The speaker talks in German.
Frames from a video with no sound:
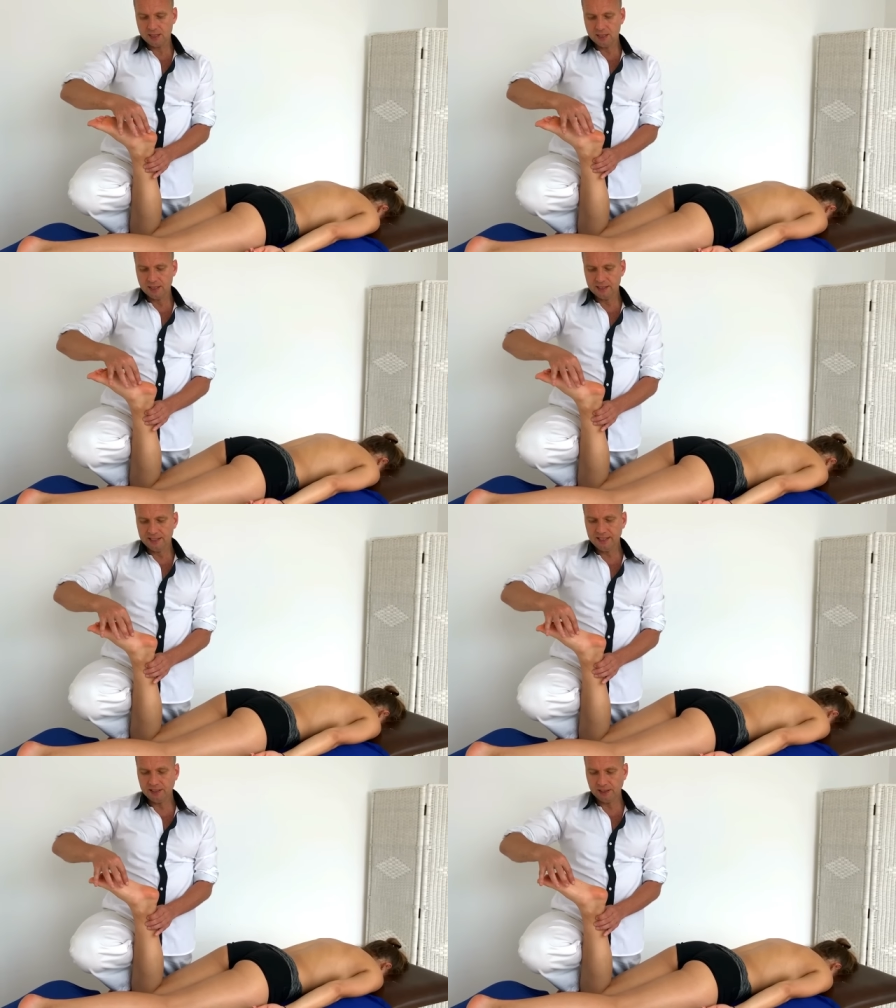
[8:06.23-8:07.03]

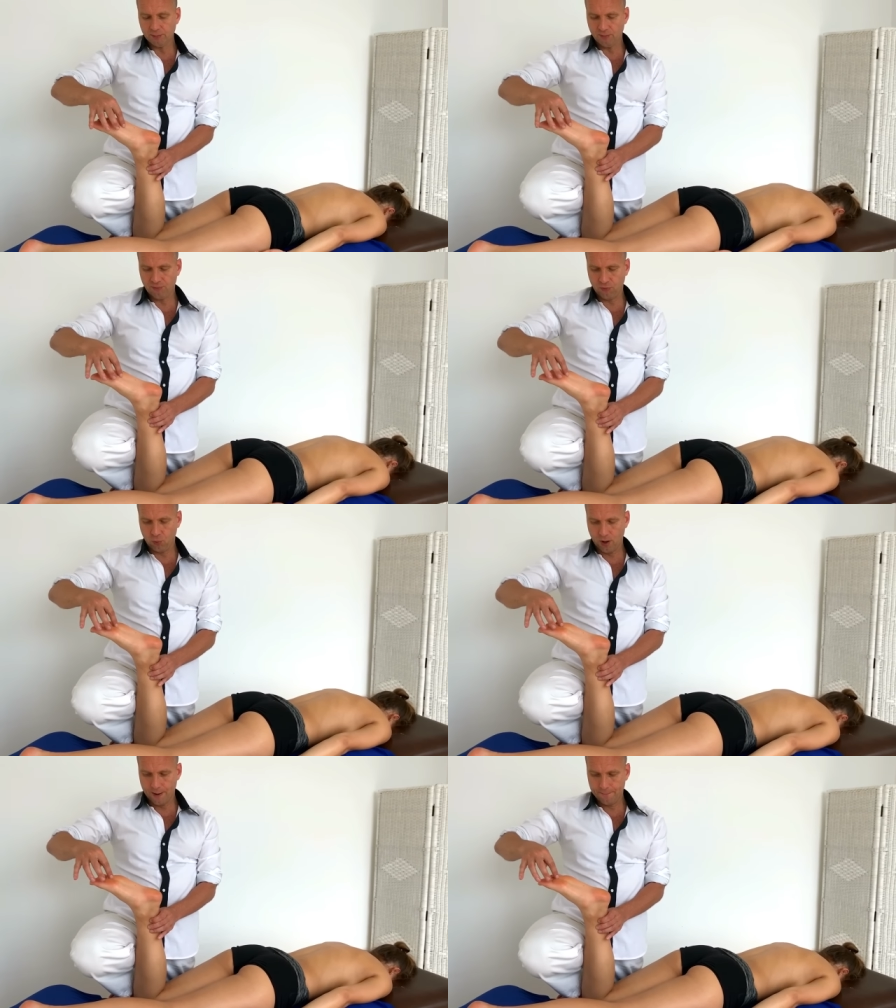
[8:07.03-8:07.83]
der
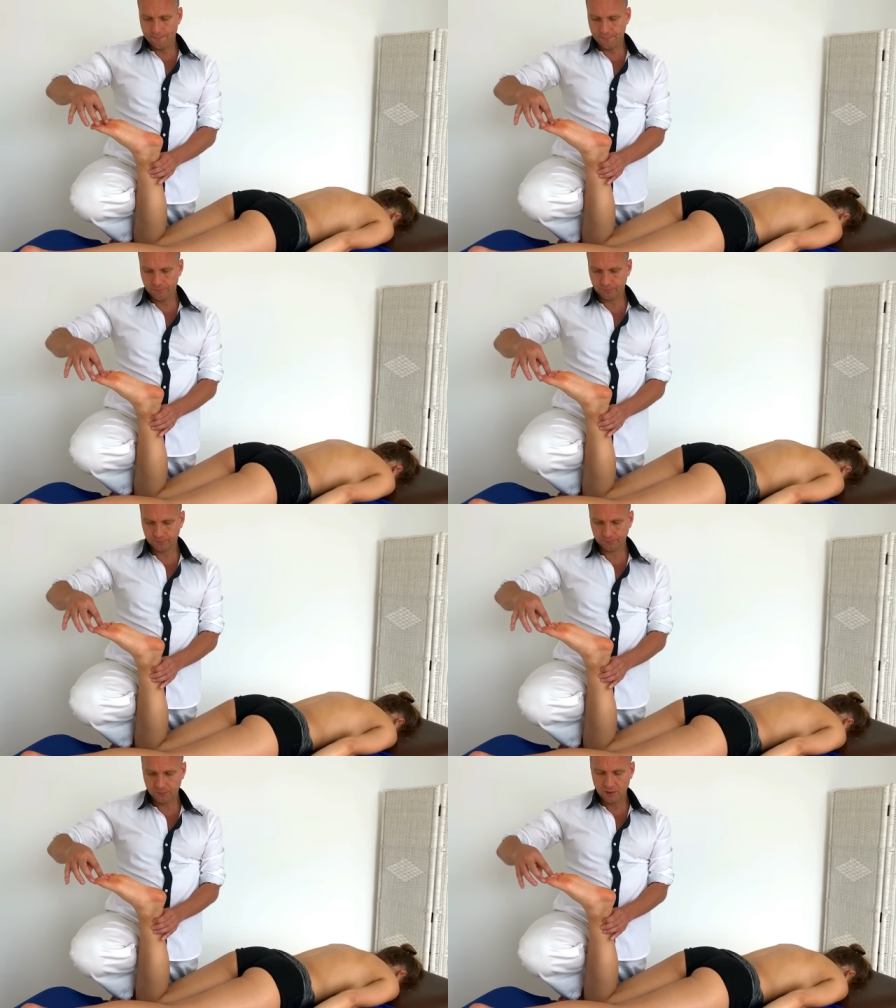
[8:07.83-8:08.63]
Weichteile an den
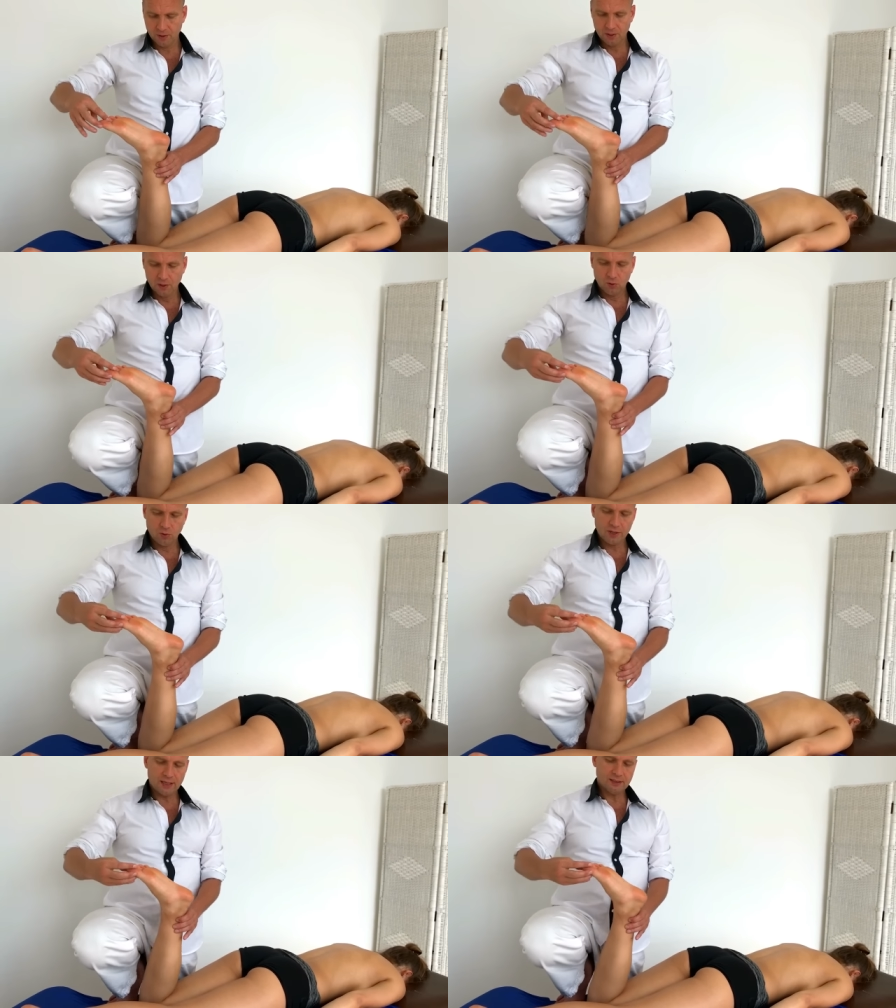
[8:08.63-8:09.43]
Füßen
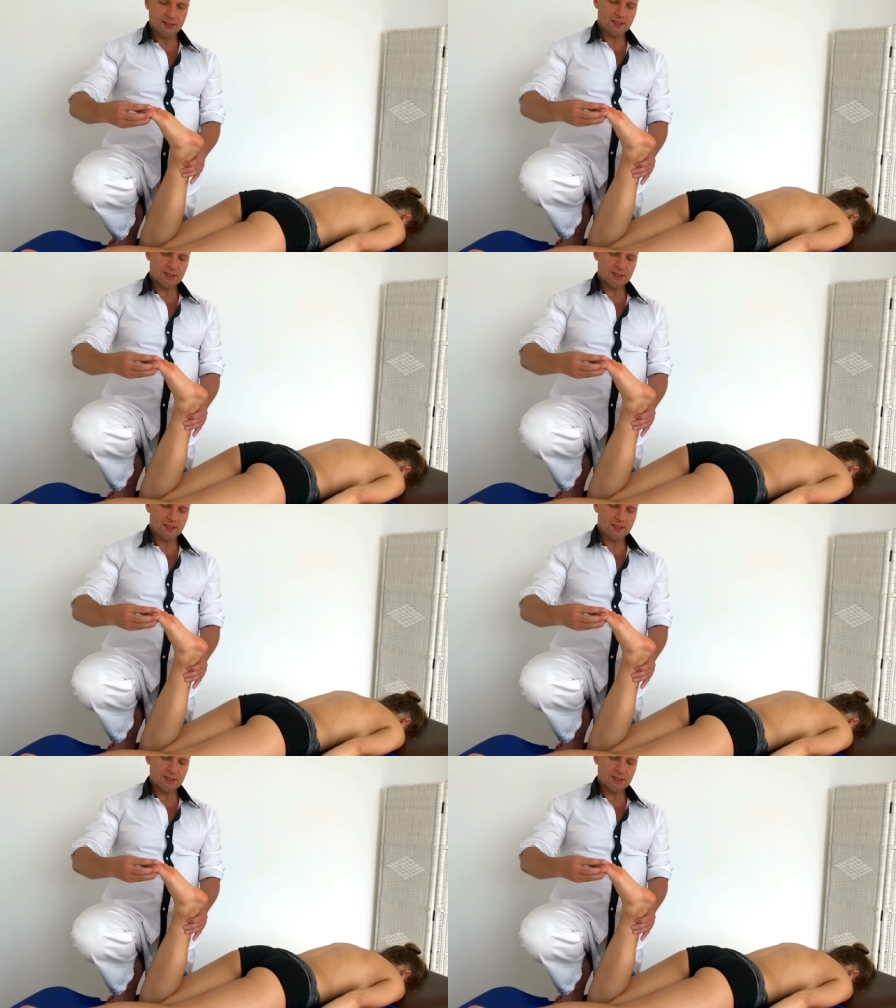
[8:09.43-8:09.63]
entspricht.